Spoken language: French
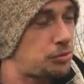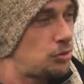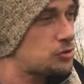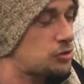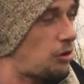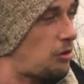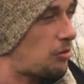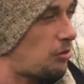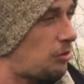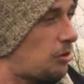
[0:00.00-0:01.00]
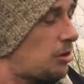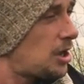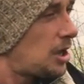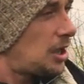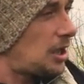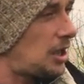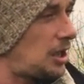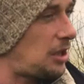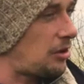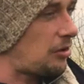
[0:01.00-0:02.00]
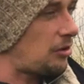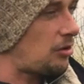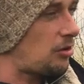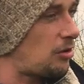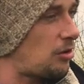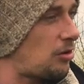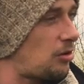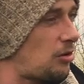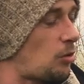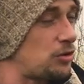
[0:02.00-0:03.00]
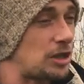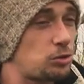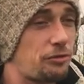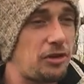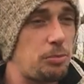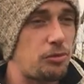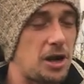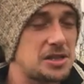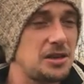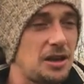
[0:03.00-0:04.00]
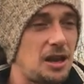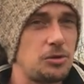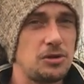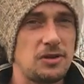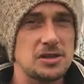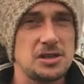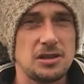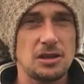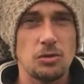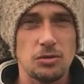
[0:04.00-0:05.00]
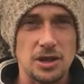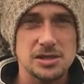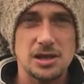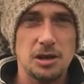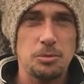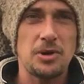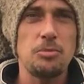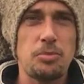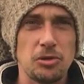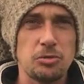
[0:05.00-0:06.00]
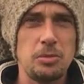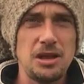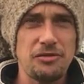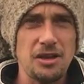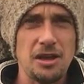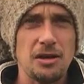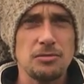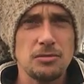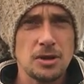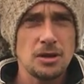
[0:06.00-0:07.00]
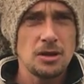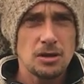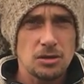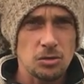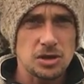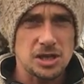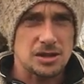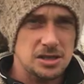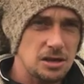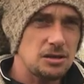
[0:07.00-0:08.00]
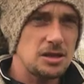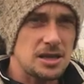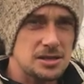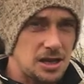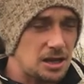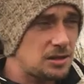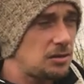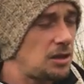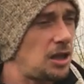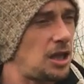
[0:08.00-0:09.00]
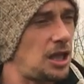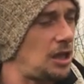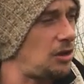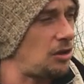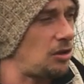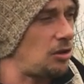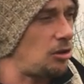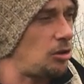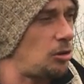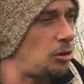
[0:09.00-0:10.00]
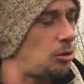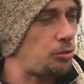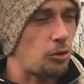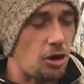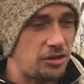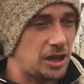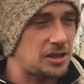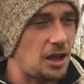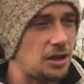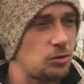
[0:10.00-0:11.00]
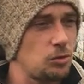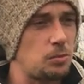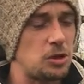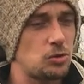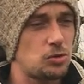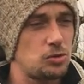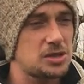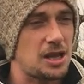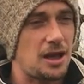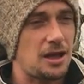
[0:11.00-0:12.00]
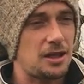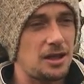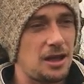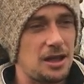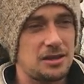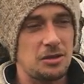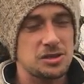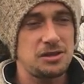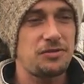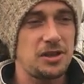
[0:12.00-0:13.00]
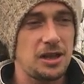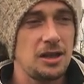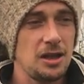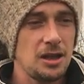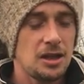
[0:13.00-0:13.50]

plus le sol, en gros. Et euh, on a tout fait pour attirer la biodiversité. Donc on a installé plein de plantes mellifères, donc qui attirent des insectes et euh, pour leur nectar et tout. Mais du coup, ça a derrière densifié